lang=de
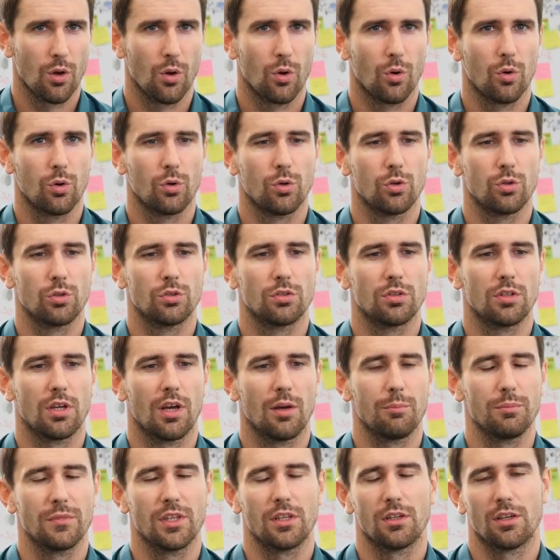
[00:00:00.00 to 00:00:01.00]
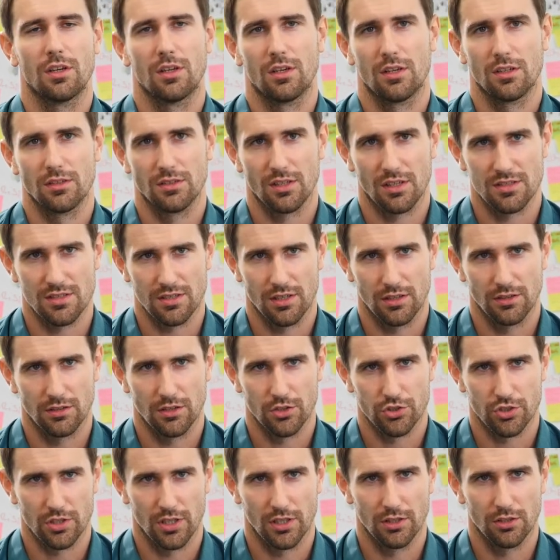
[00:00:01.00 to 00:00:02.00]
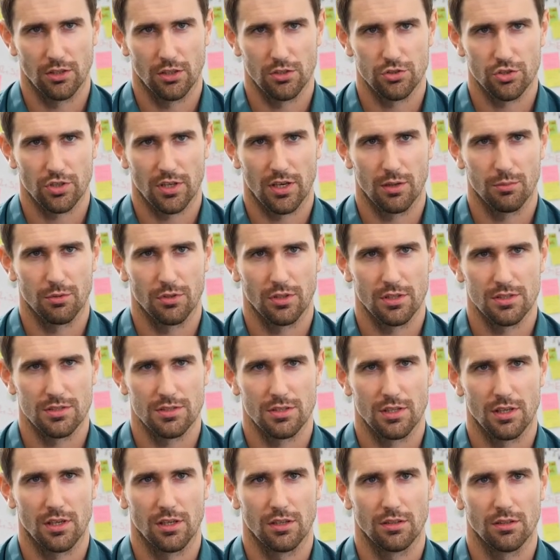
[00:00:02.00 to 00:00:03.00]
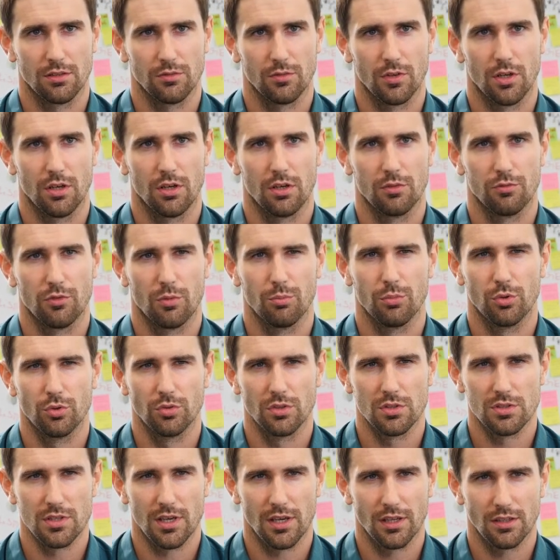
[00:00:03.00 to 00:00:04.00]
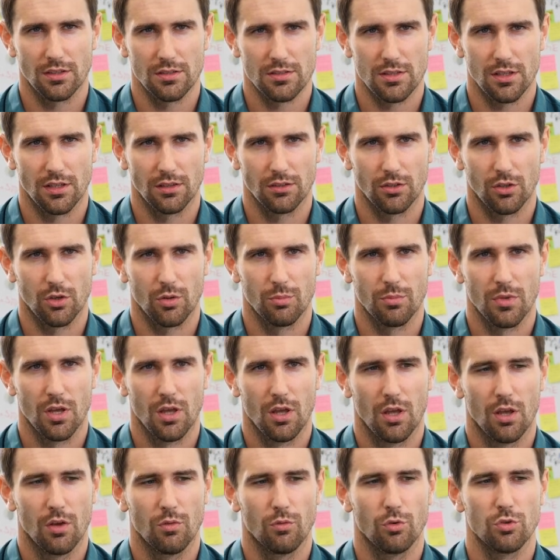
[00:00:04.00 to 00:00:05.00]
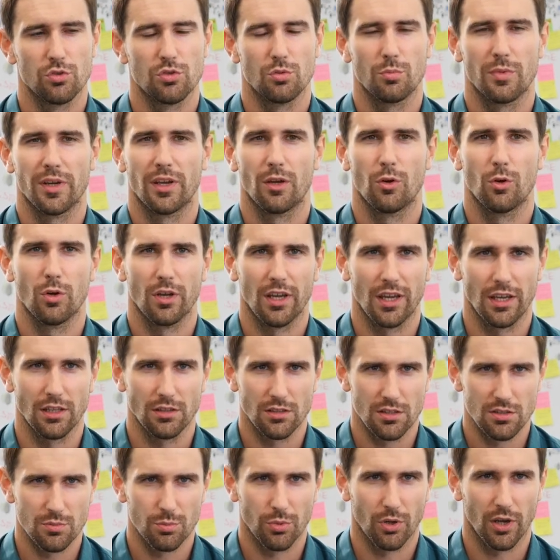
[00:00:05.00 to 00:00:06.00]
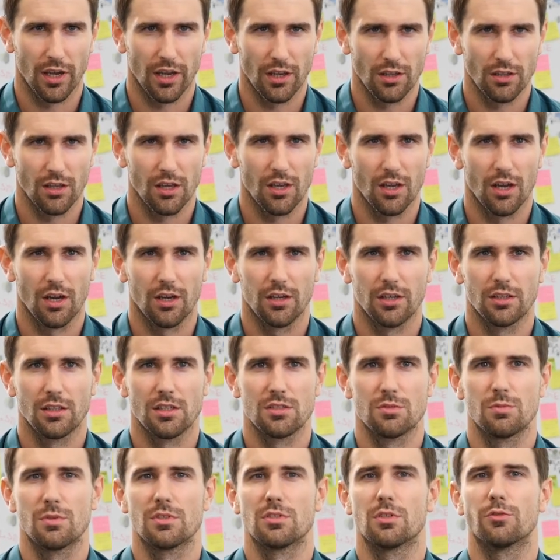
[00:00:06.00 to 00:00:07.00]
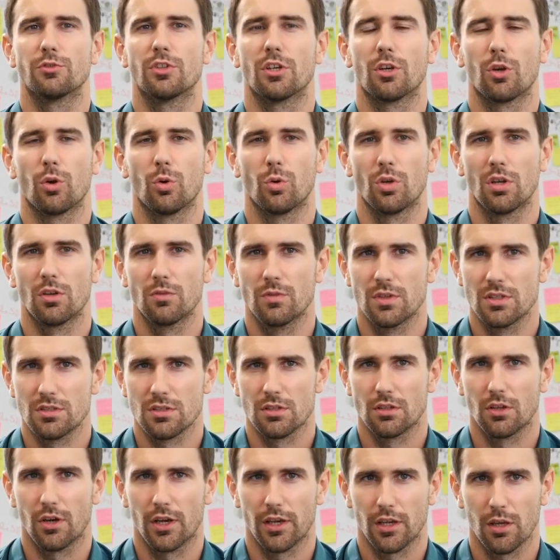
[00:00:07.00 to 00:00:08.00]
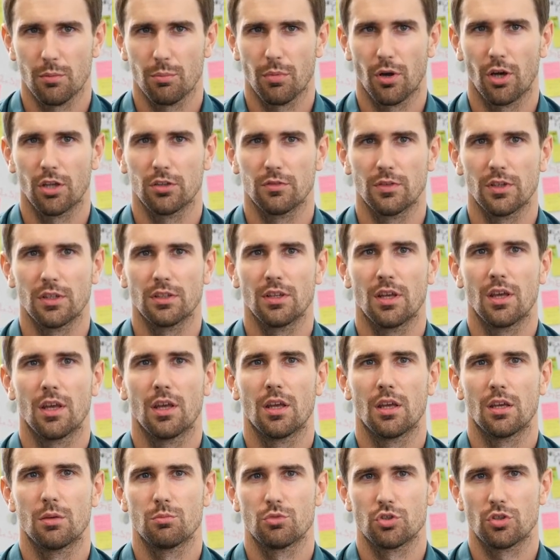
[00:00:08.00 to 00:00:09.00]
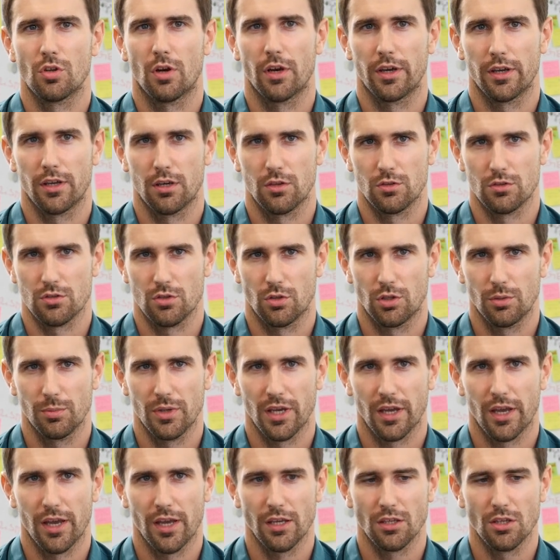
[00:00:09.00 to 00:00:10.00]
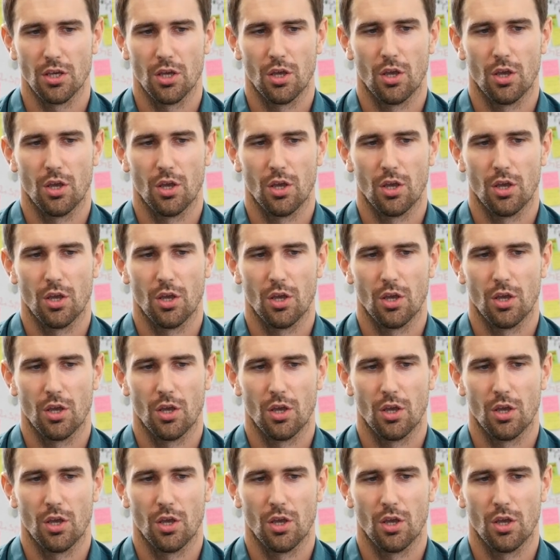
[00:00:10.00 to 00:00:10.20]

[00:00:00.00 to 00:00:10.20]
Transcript: und habe dann eine interessante Stellenausschreibung gesehen äh, vom Bundesrechenzentrum, wo es um ein konkretes Projekt gegangen ist, was auf der grünen Wiese neu gebaut wird im Steuer- und Zollbereich.